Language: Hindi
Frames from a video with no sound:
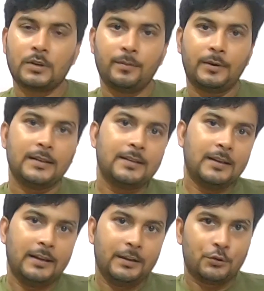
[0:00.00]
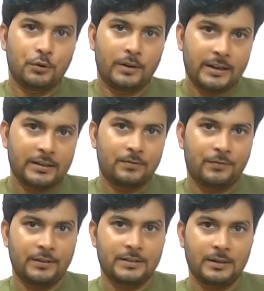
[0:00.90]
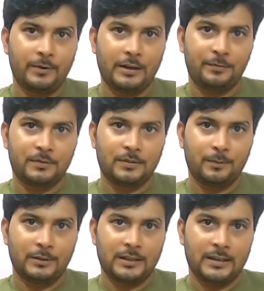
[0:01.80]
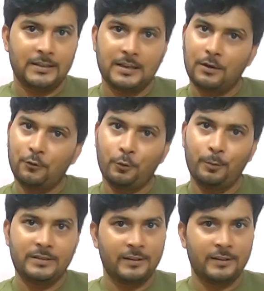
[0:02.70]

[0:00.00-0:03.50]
उसके बाद जो नेक्स्ट फीचर मैं आपसे बताने जा रहा हूँ वो भी